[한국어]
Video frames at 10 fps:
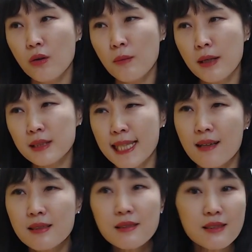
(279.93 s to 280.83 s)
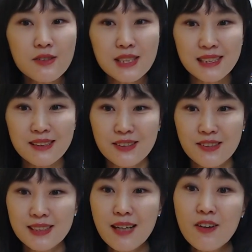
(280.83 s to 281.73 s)
막 자극적인
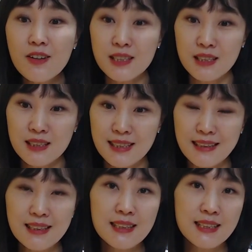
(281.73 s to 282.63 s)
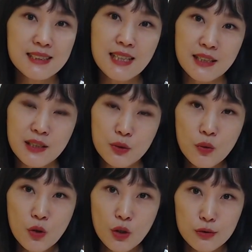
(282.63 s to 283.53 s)
어떤 사건이 나타나지
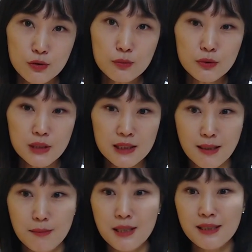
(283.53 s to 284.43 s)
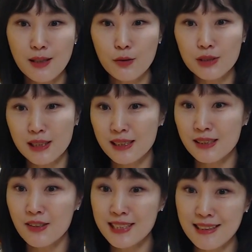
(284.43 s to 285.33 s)
않아도 충분히 재미있다고 느끼는
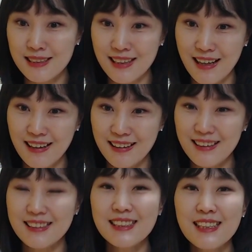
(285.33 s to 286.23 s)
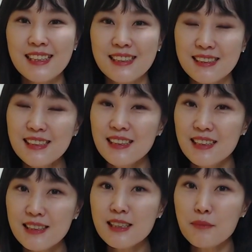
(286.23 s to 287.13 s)
것이 아닐까라는 생각을
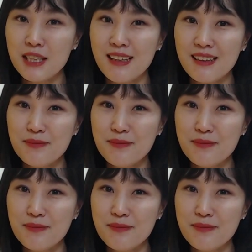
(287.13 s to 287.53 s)
했답니다.